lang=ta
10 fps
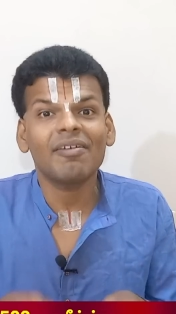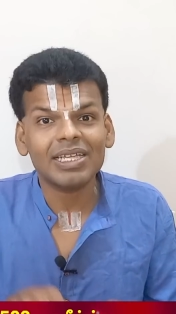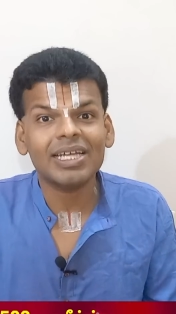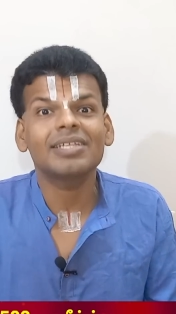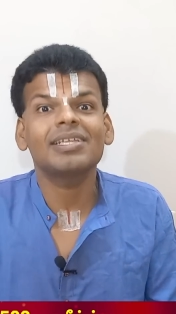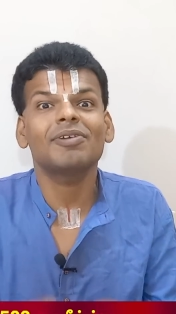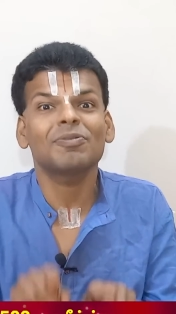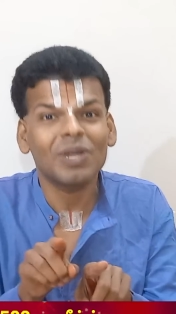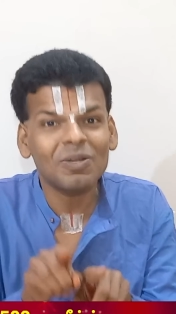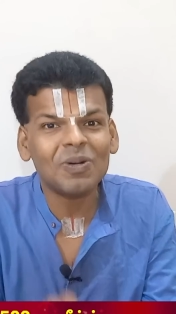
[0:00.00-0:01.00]
அவதரித்து அவன்
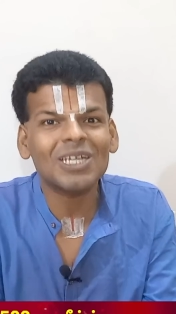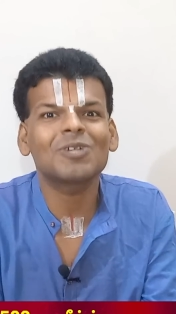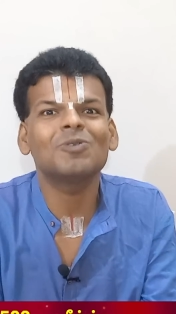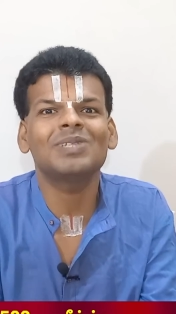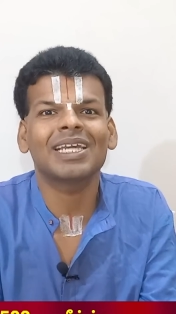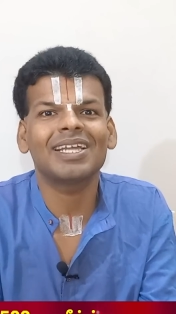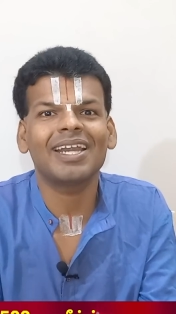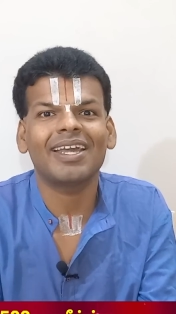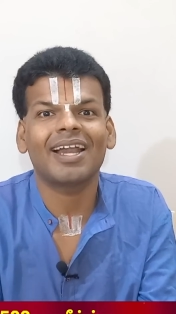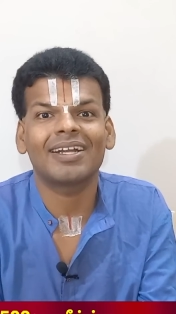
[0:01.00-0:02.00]
பின்பற்றவும்
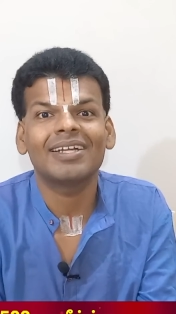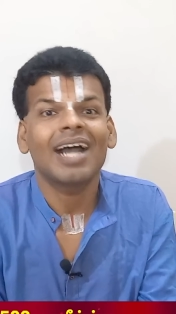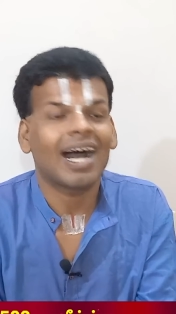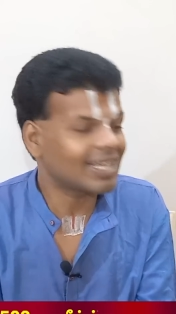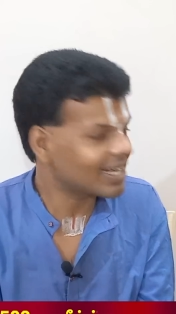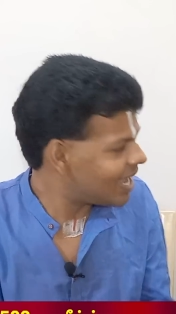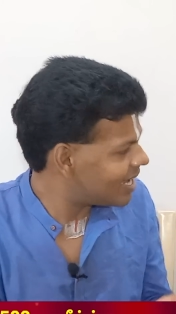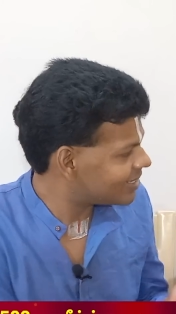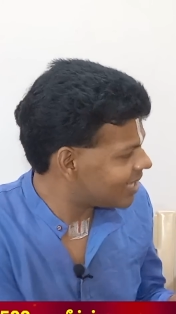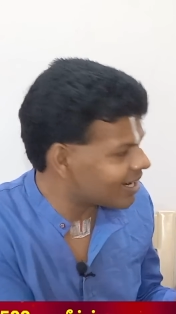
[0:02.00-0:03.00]
செய்திருக்கிறான்
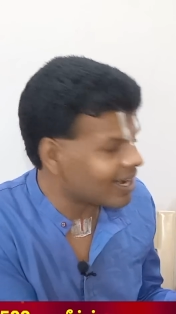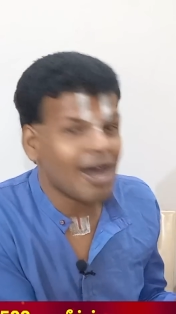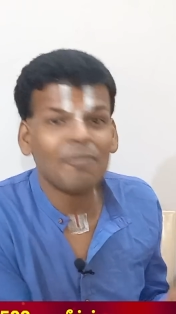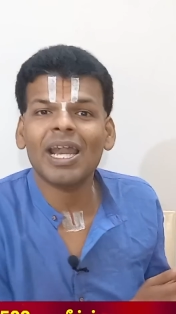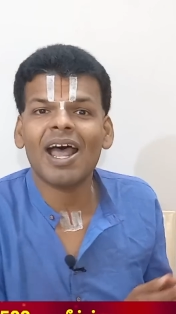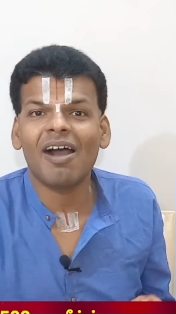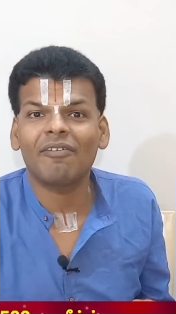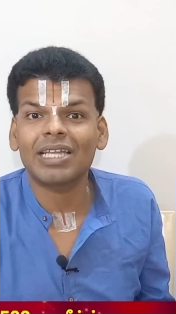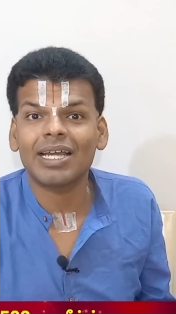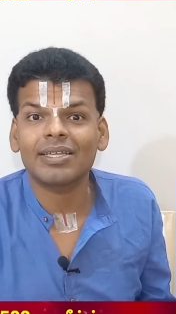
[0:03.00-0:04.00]
அதற்காகத்தான் ராமனாக
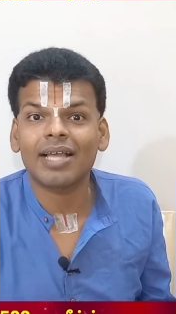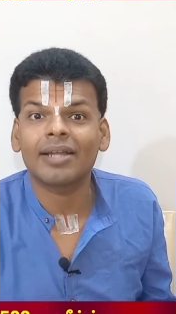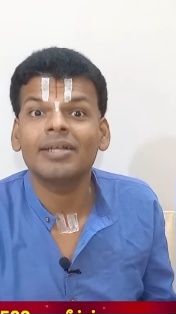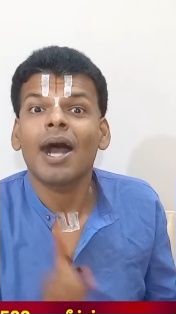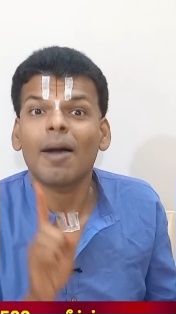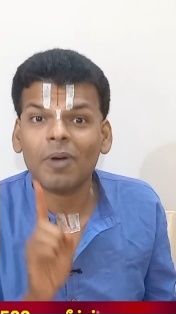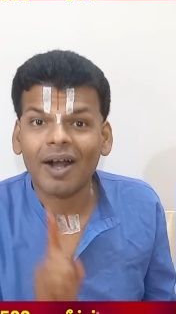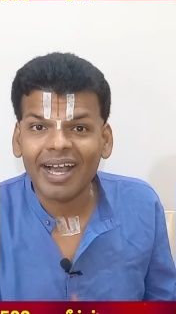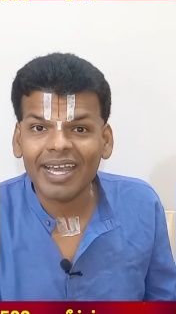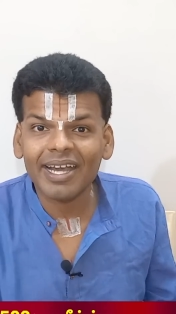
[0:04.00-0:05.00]
அவதரித்தான் அப்போ
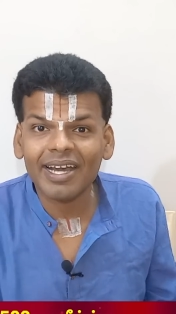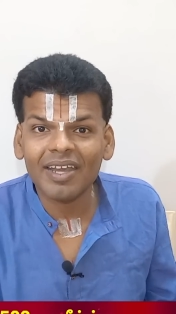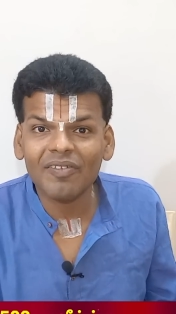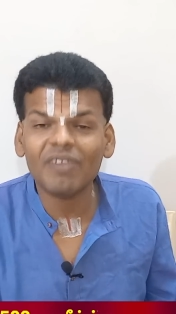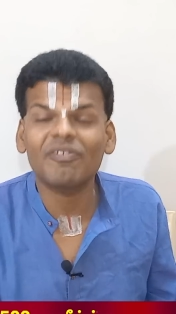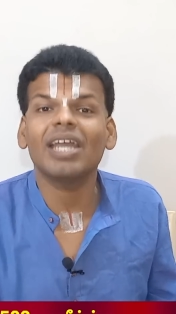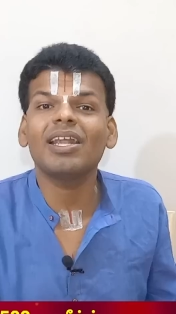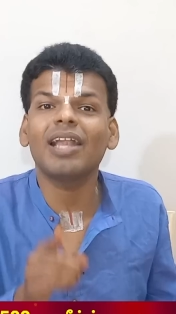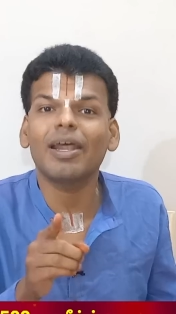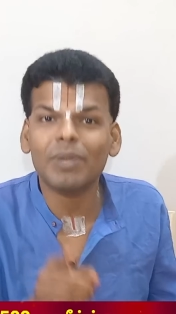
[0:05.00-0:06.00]
ஹயக்ரீவர் வேத
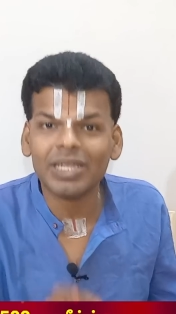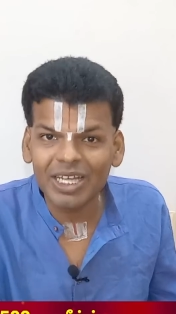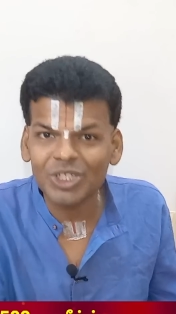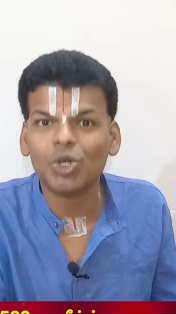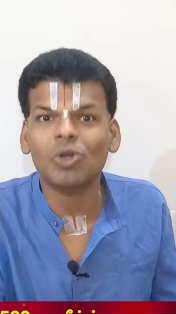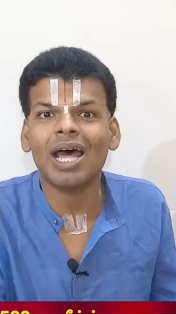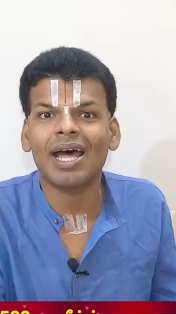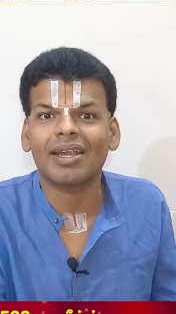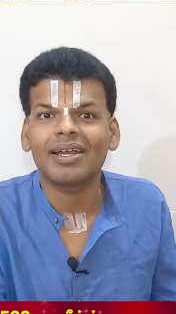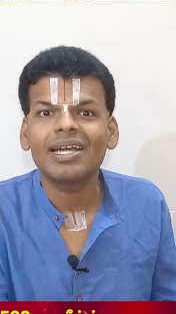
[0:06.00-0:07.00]
தர்மத்தை
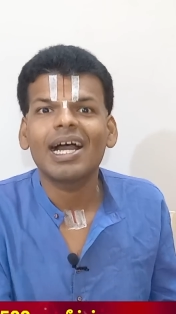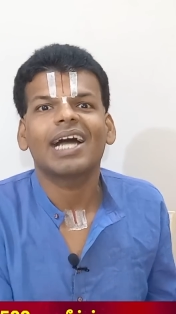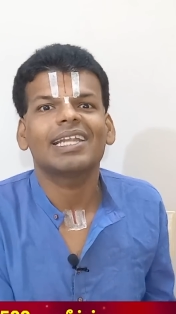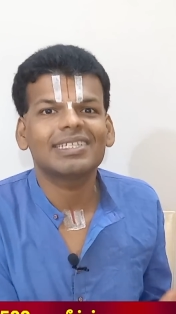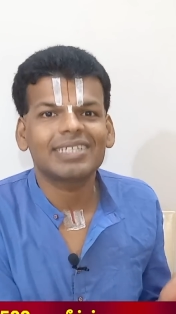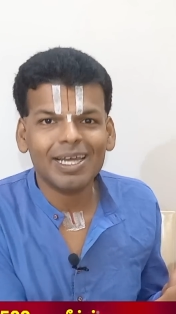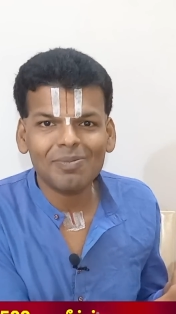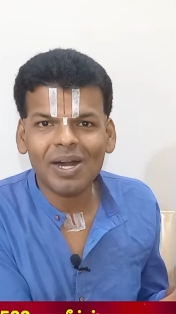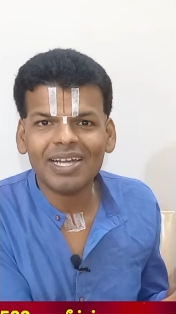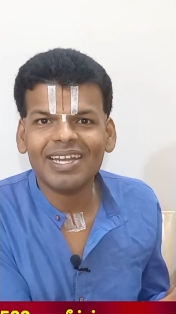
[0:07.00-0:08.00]
சொன்னார் அதை
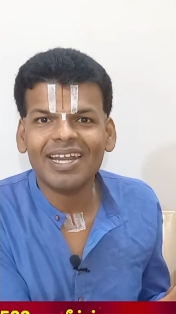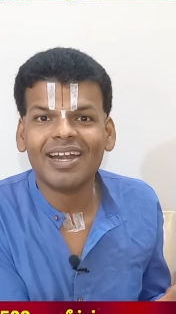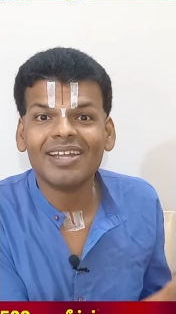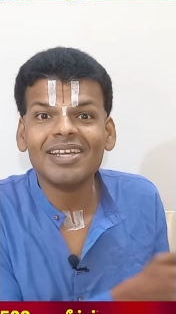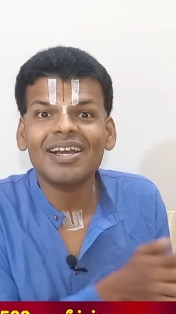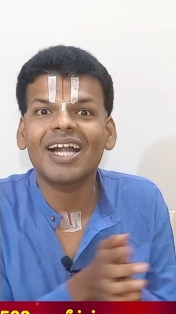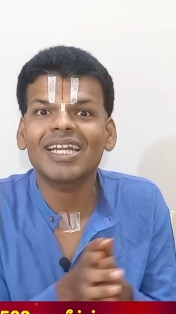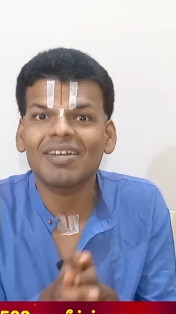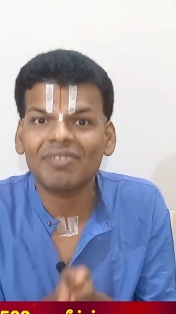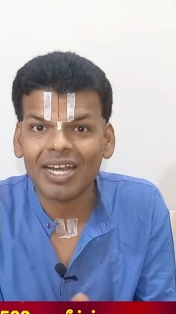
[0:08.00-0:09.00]
செயல்பாட்டிலே நடத்தி
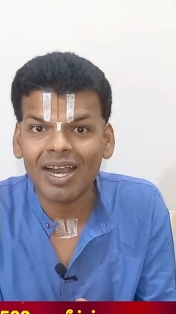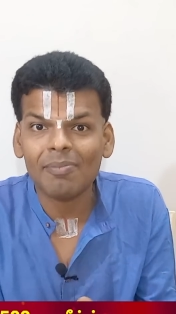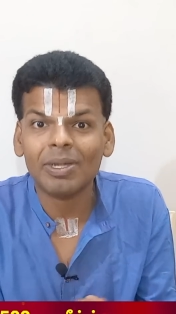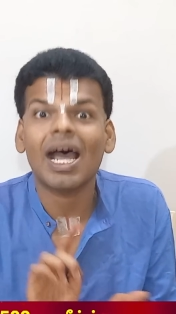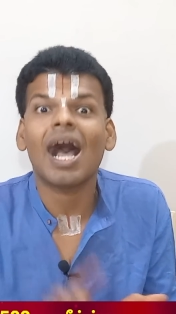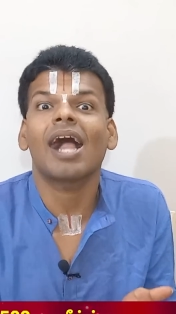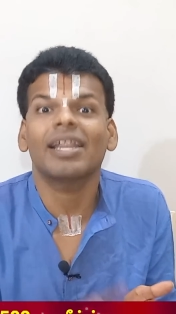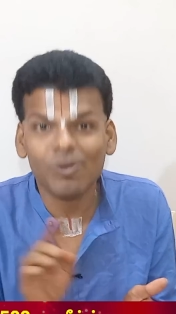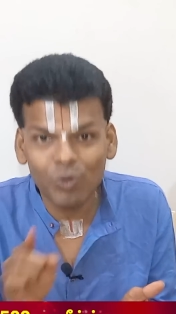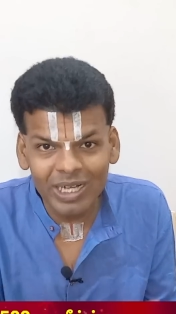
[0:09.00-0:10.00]
காட்டியவன் ராமன்
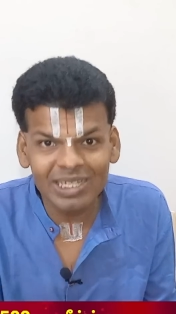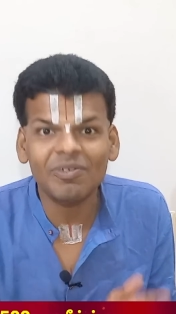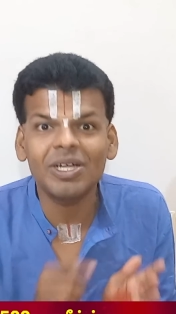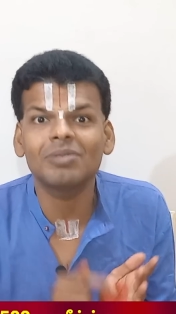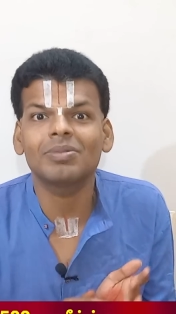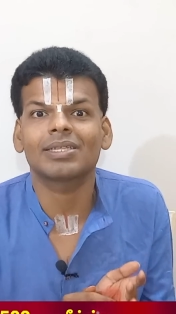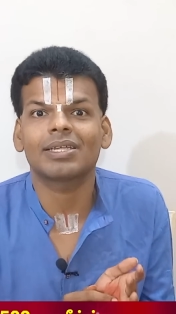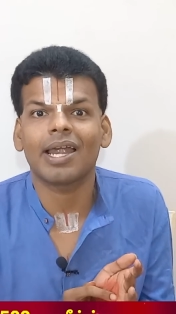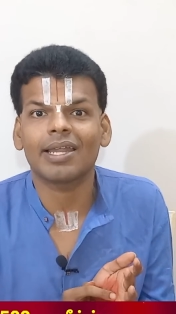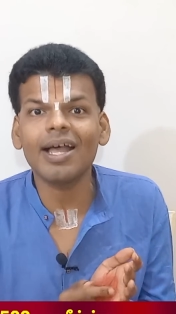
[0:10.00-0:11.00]
அதை உணர்த்த
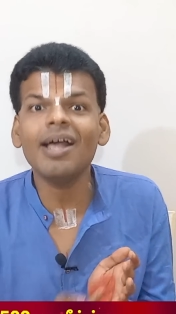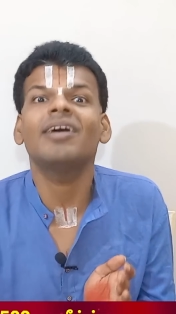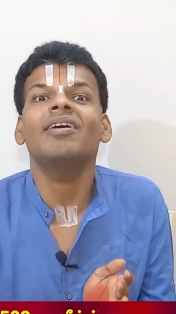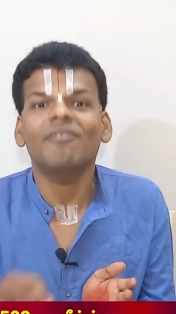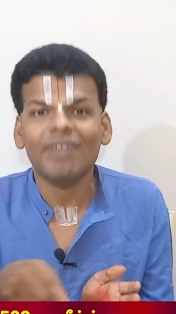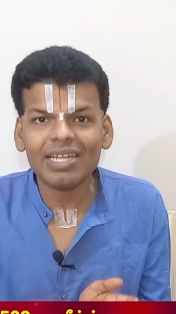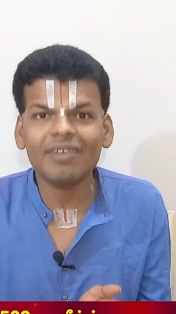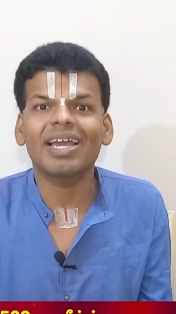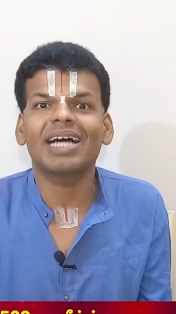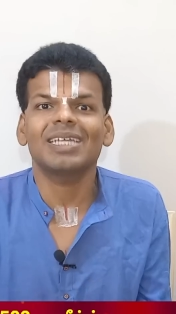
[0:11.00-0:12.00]
வேண்டும்ங்கிறதுனால தான்
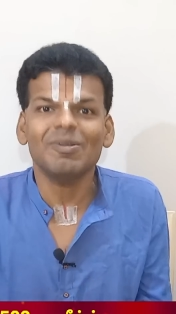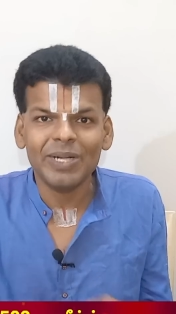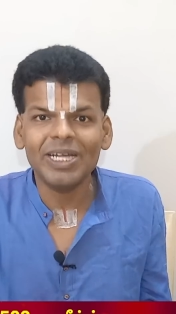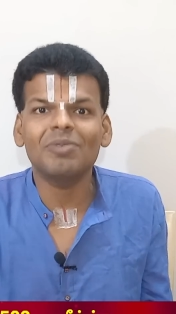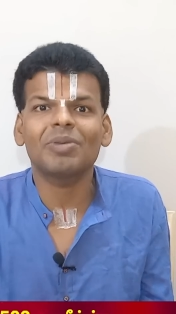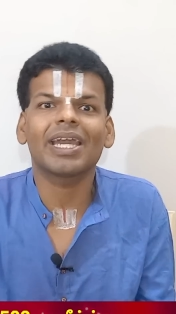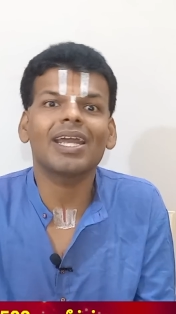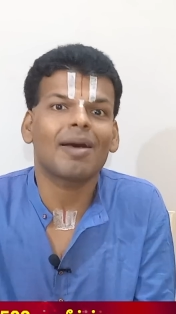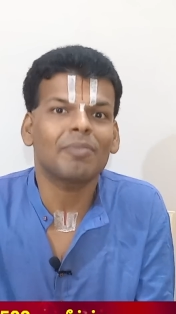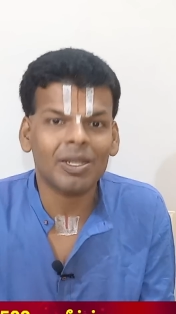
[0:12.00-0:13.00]
வேதவியாசர் மீண்டும் இங்கே
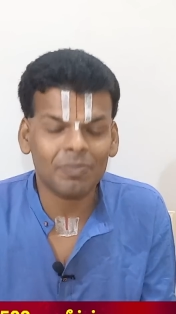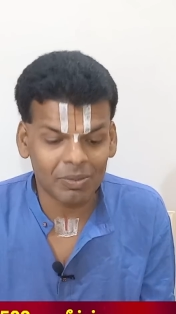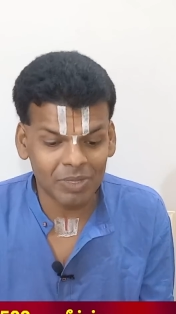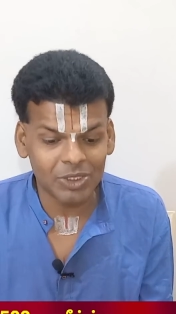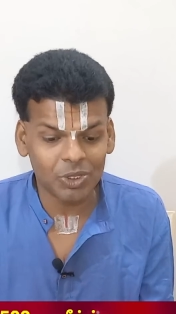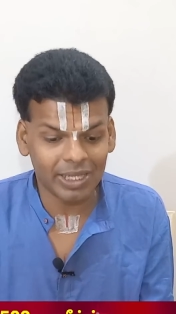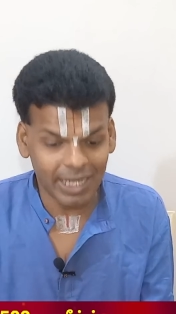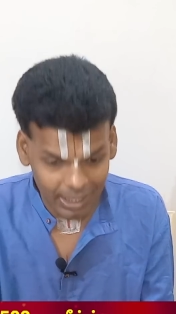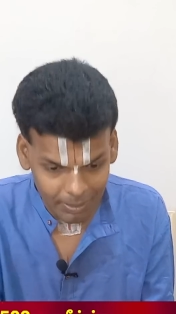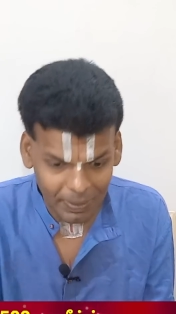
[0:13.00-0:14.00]
ராமனின் பெருமையை
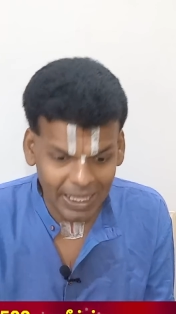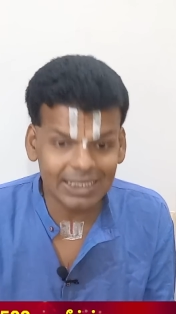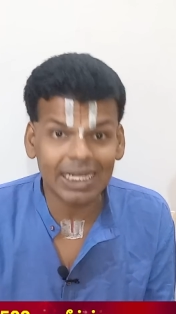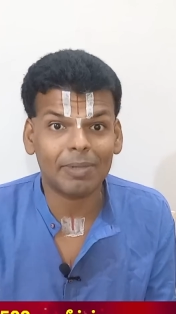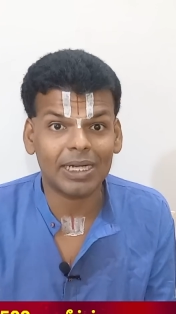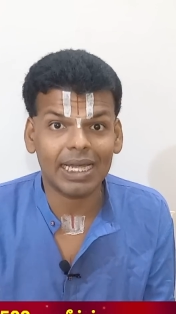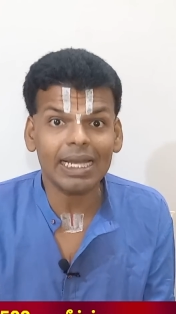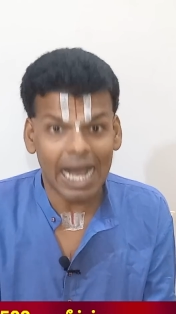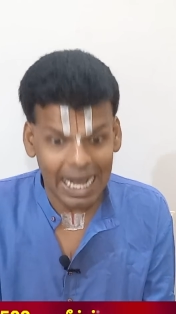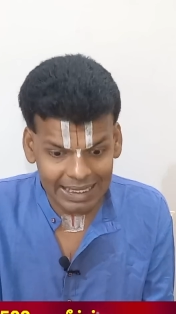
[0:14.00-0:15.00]
சொல்கிறார்னு பராசர பட்டர்
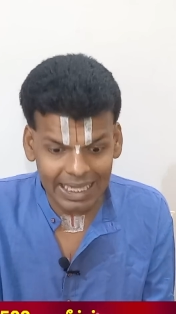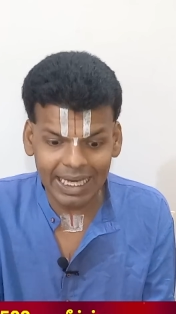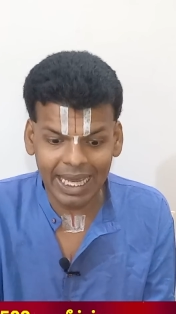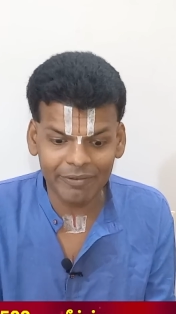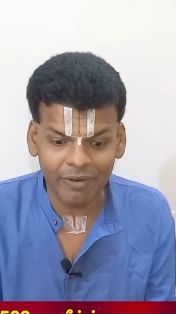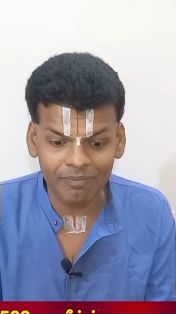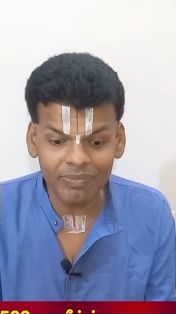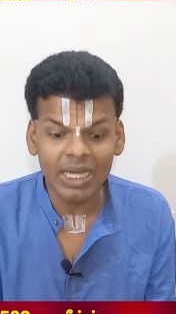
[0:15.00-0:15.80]
அத ஏவம்